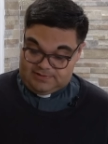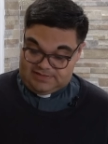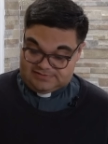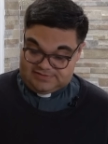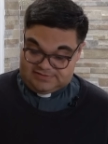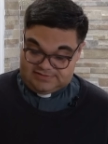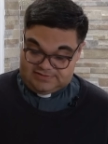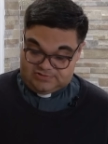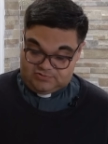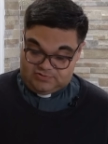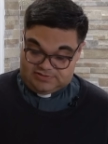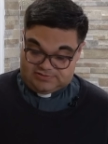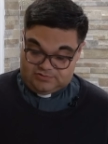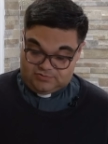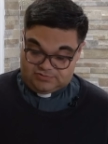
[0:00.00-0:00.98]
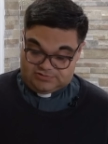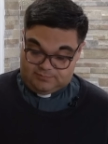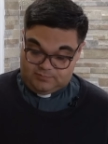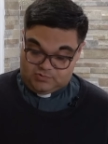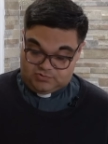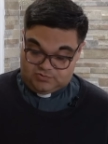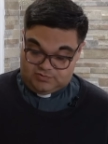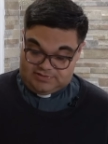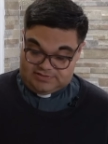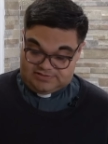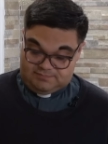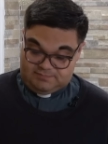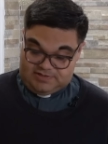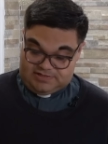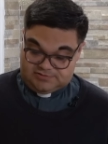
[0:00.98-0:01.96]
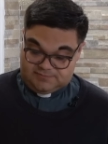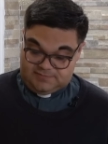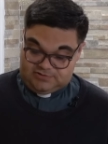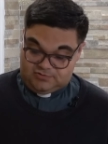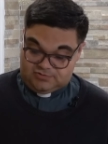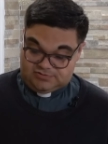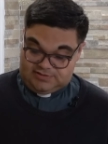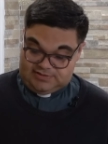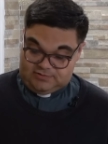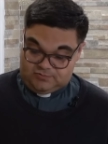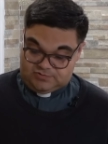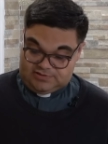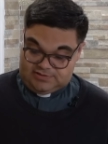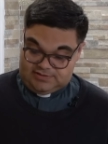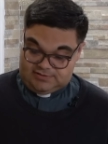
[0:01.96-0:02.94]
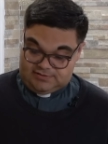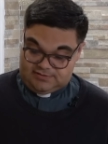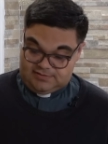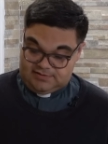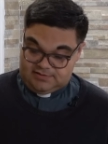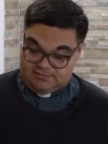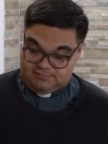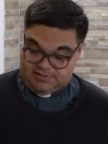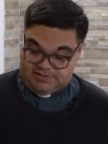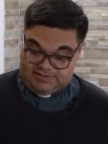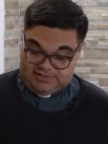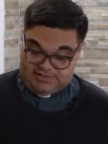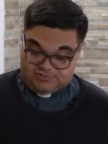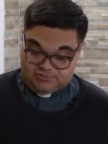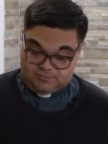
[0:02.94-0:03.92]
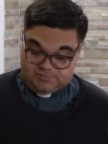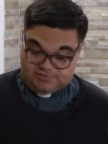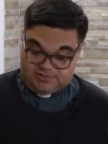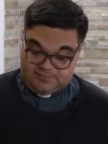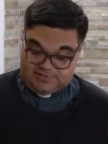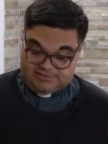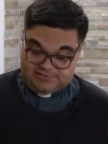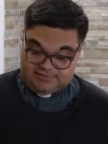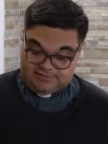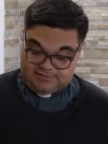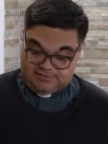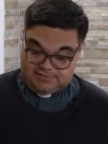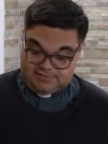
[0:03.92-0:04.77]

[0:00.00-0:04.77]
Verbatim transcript: las decisiones de los apóstoles y presbíteros de Jerusalén para que las observasen.